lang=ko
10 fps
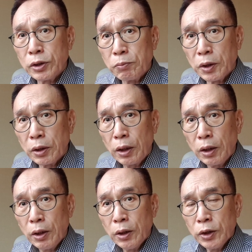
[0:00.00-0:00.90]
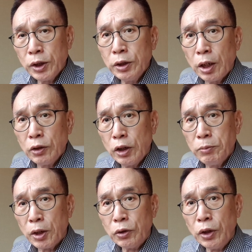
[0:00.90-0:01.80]
있습니까? 신이라는
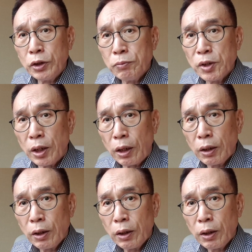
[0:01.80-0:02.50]
의미가 어디 있습니까?